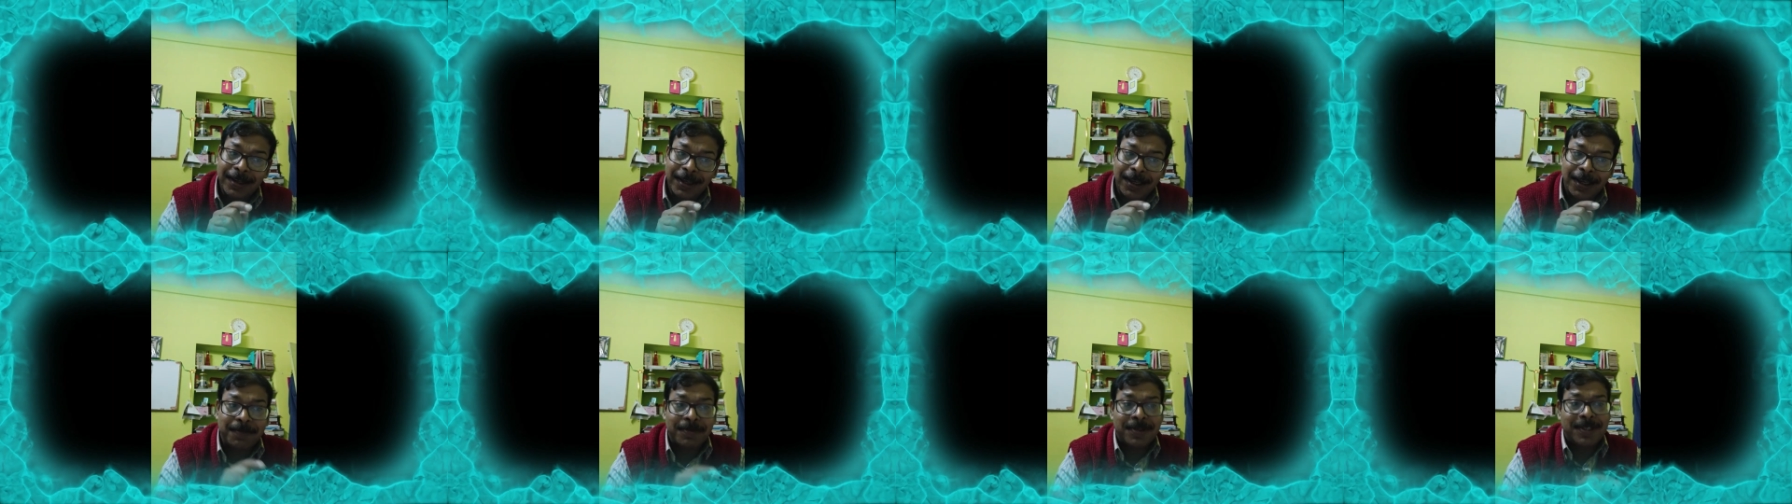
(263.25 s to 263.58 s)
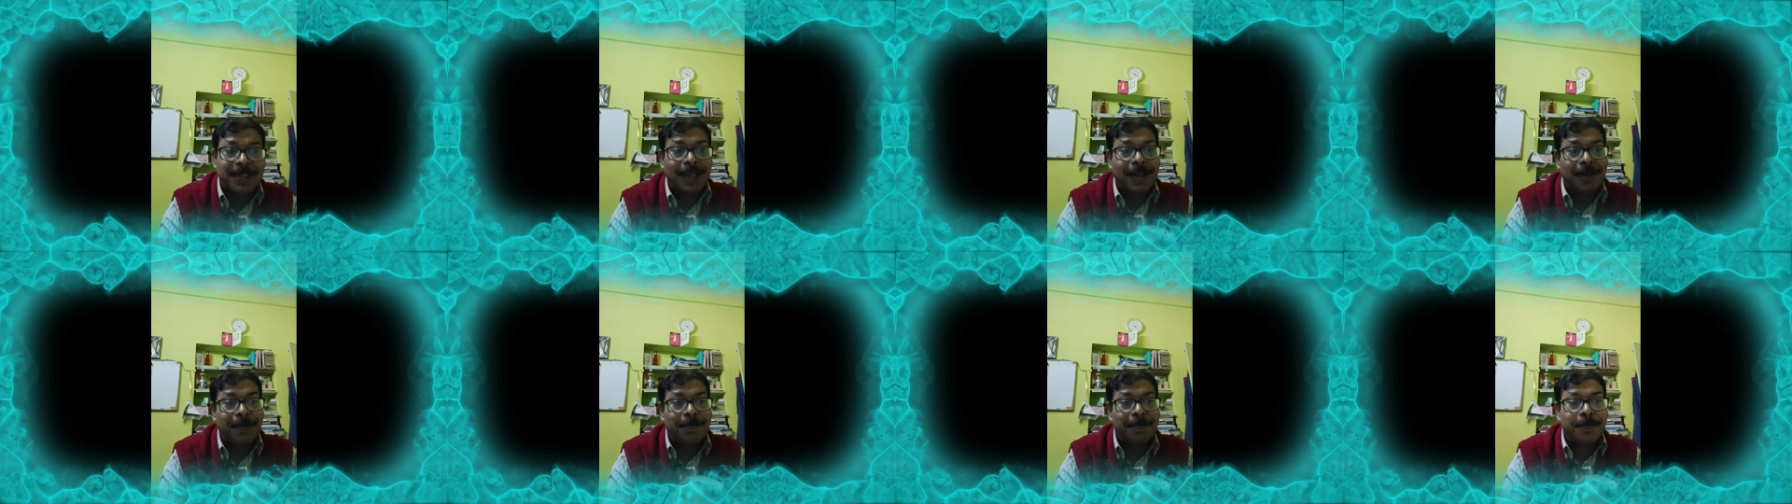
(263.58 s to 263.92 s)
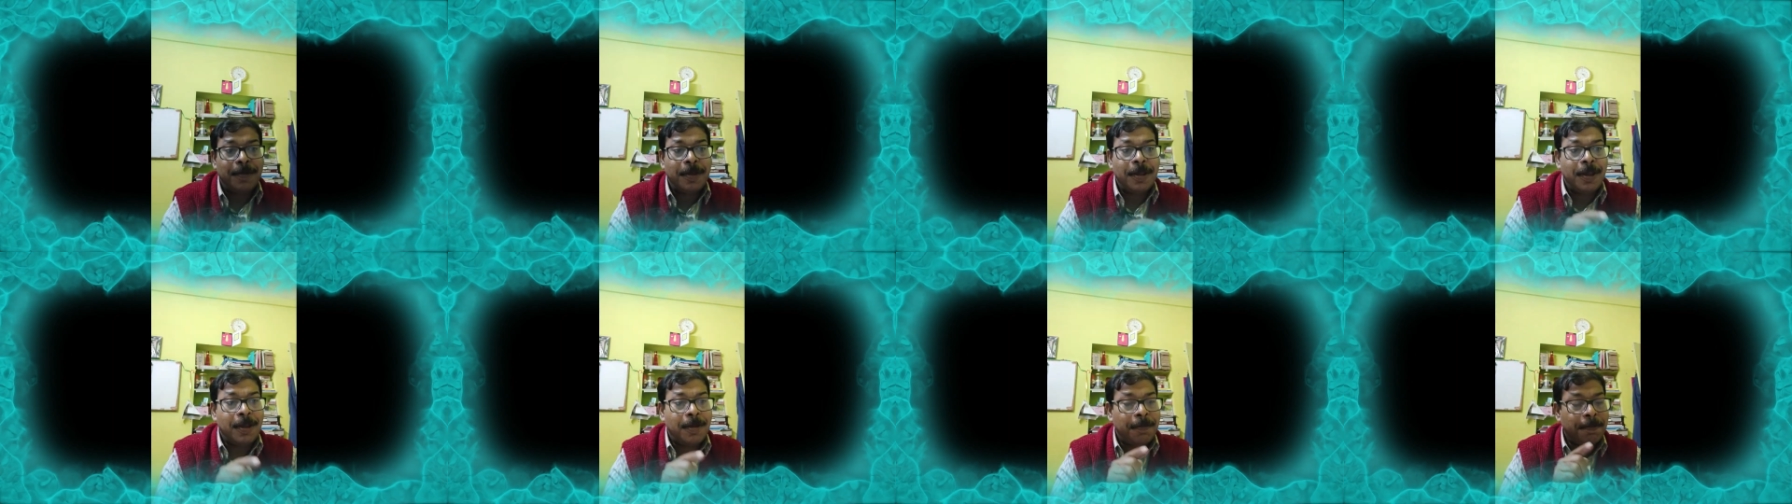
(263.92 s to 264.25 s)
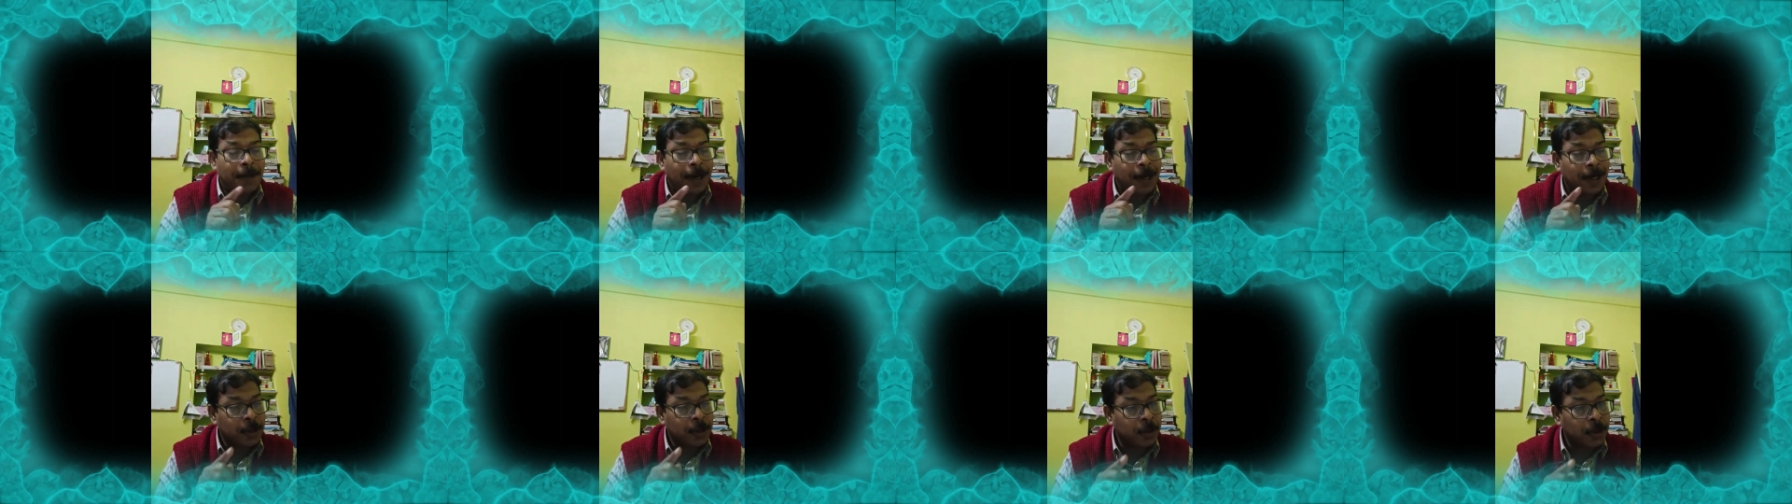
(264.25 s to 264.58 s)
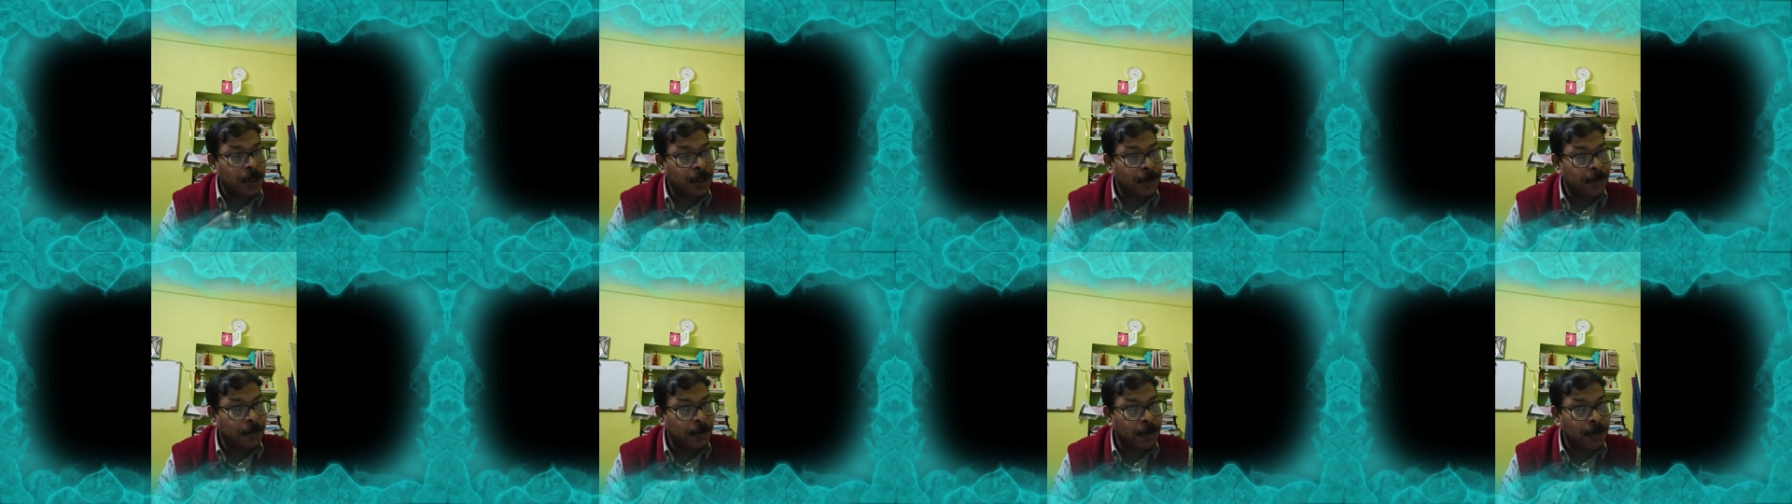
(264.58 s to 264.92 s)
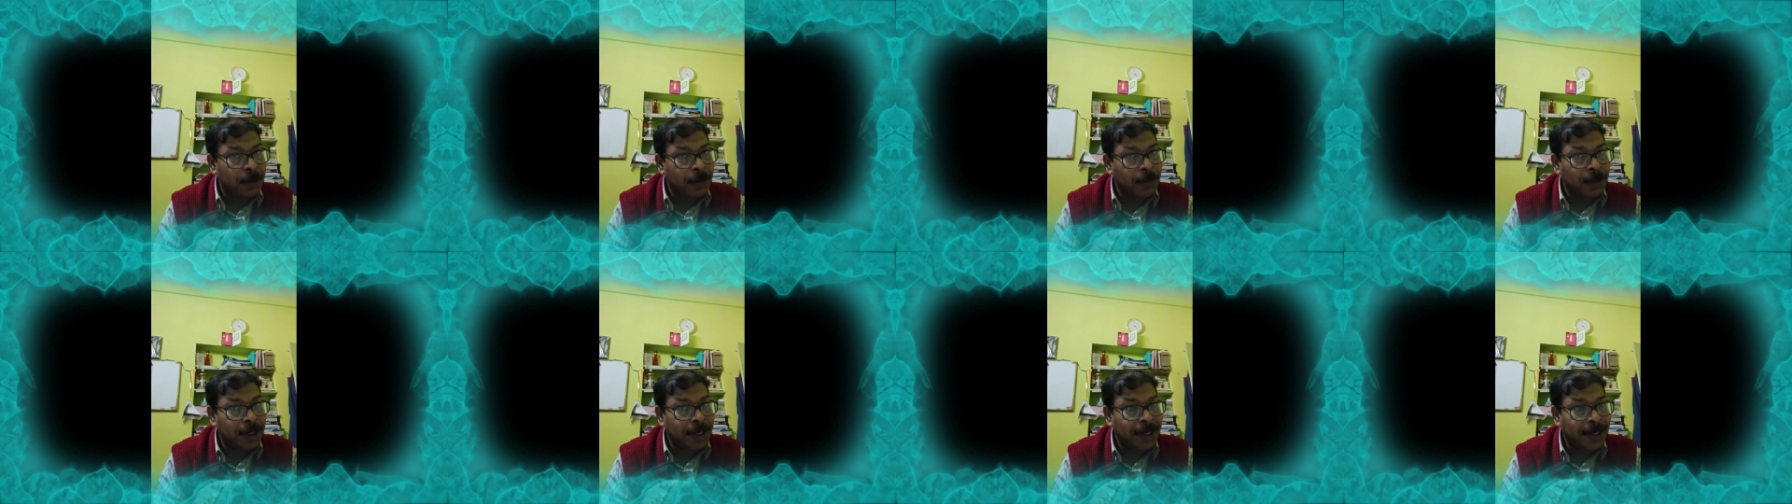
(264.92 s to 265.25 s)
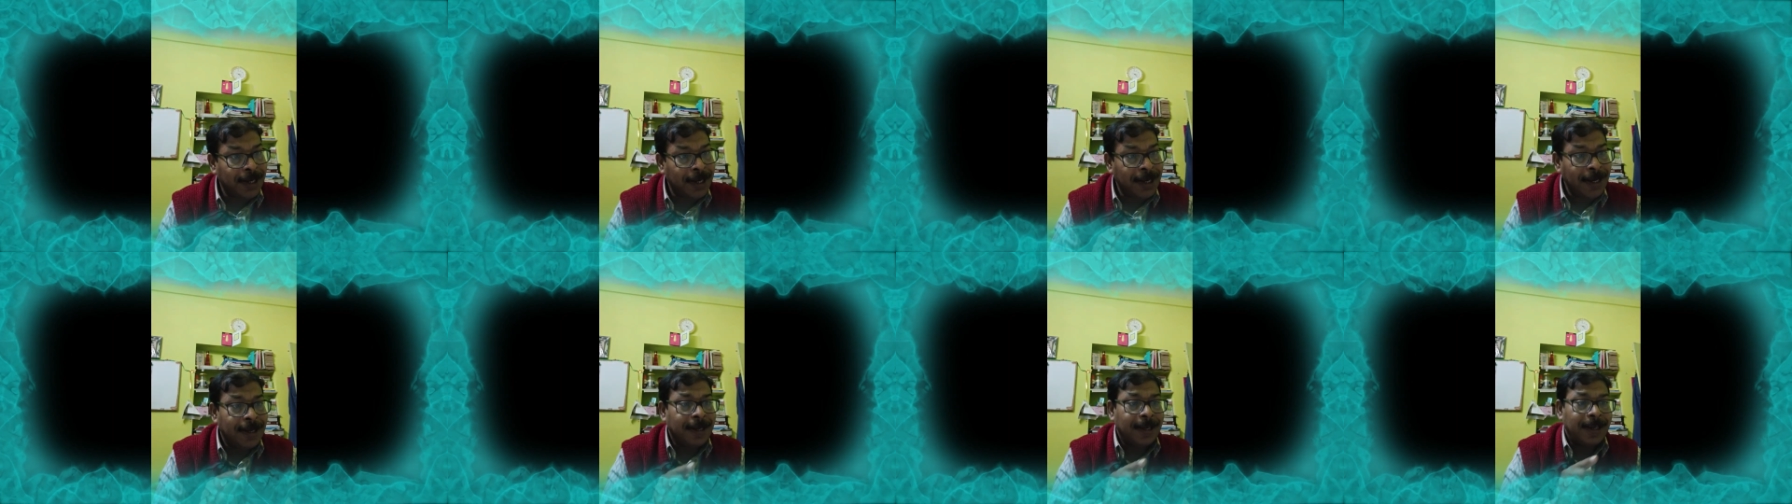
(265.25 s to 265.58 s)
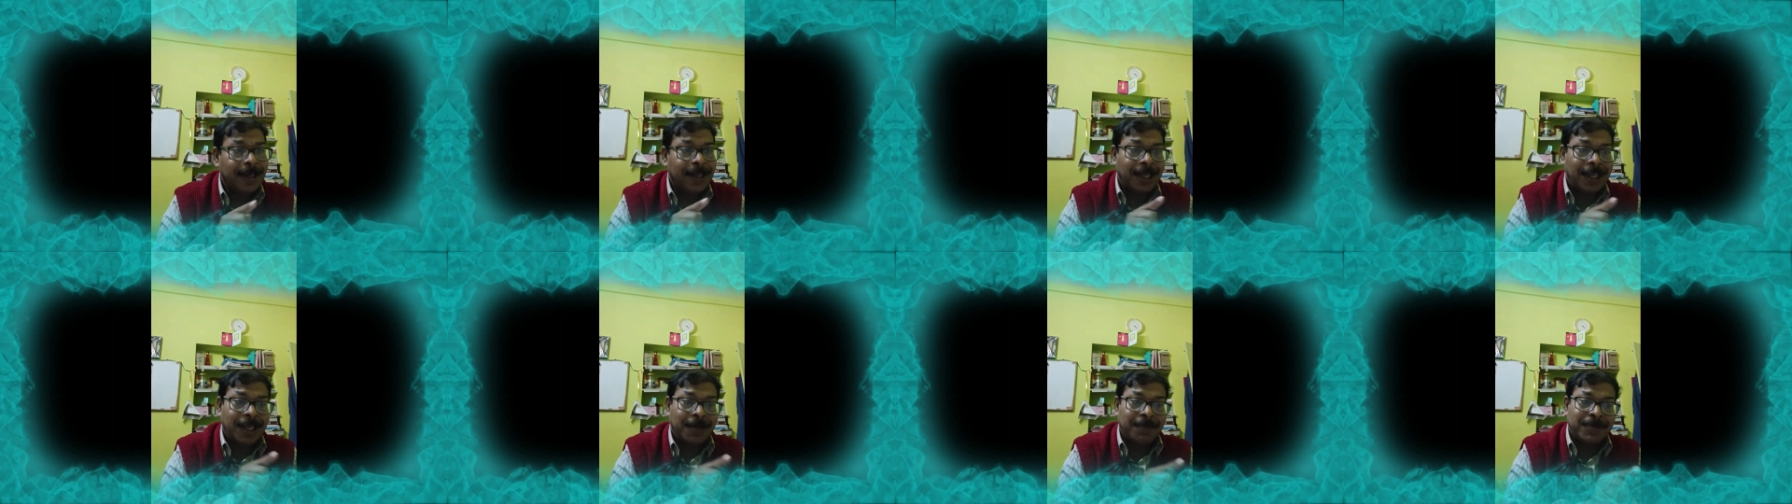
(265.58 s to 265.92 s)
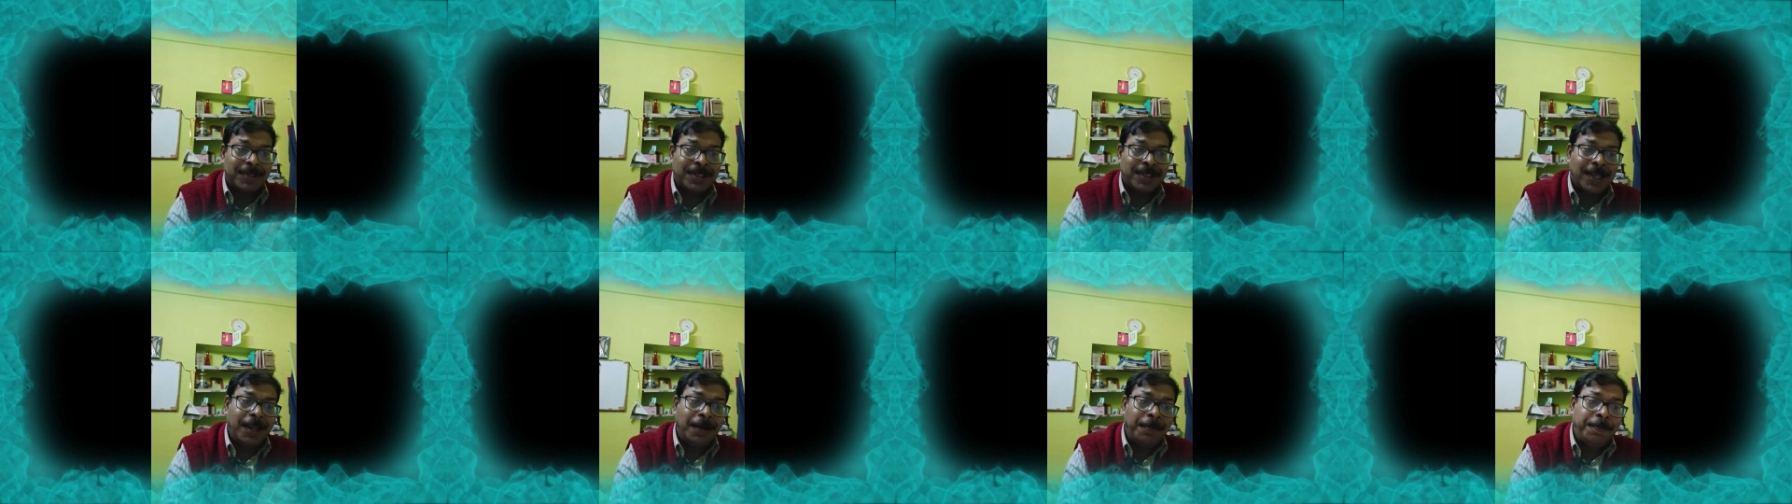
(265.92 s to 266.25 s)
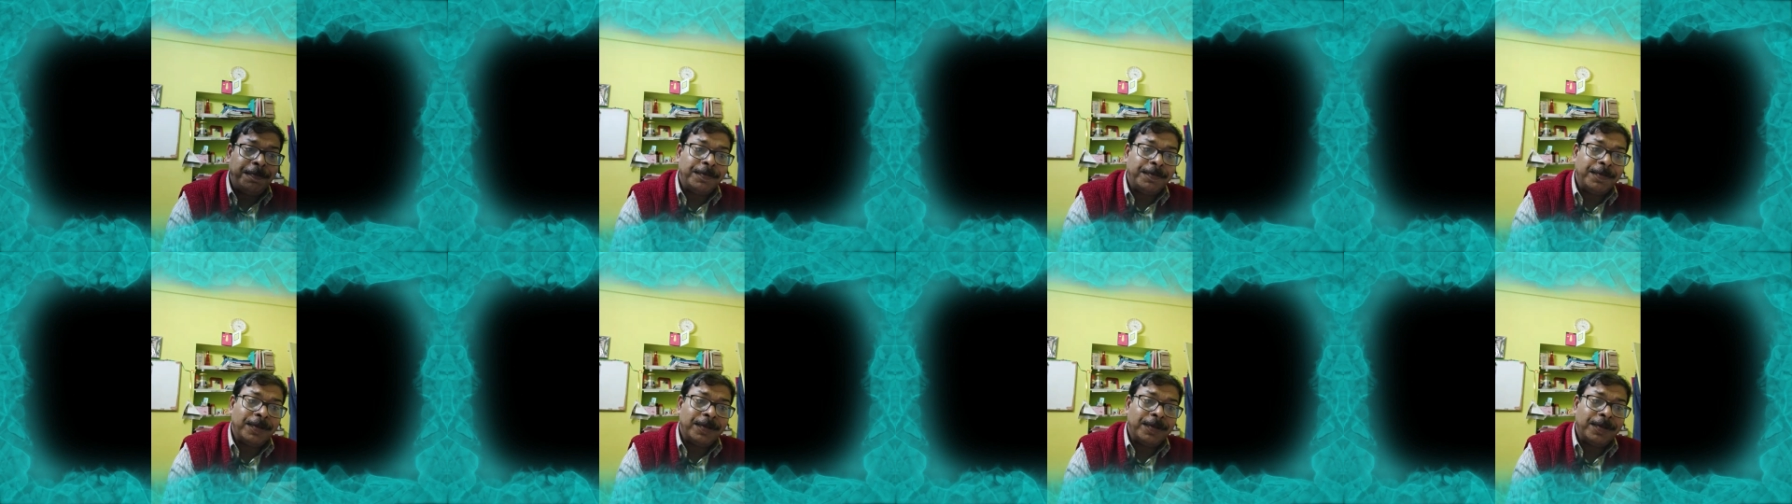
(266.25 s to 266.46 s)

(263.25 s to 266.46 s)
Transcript: হিমসেলফ পার্সোনাল প্রোনাউন হি হিমসেলফ